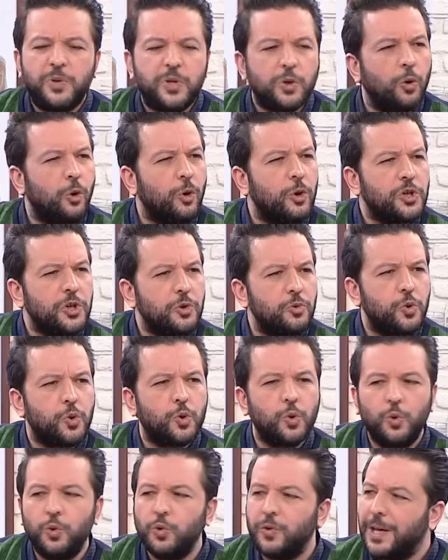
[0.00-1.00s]
psikolojik
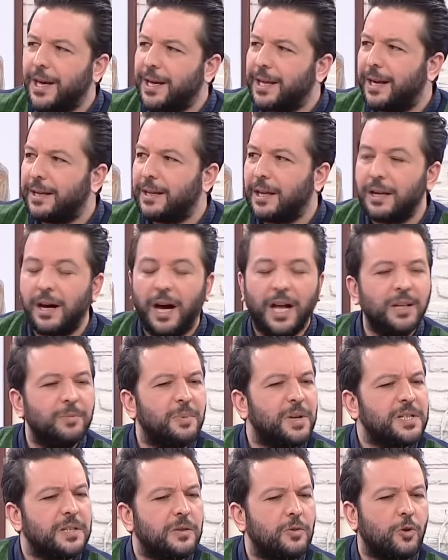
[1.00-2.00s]
üstünlüğü tekrardan
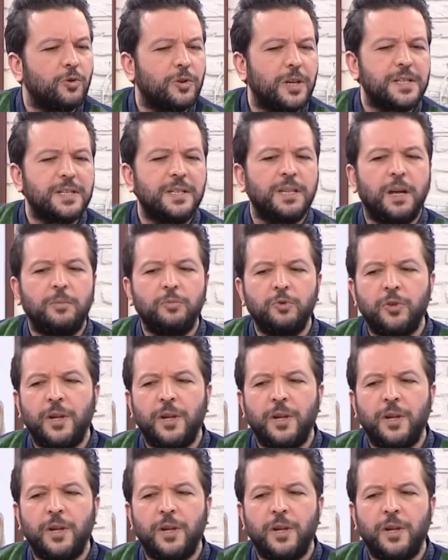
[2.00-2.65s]
alması noktasında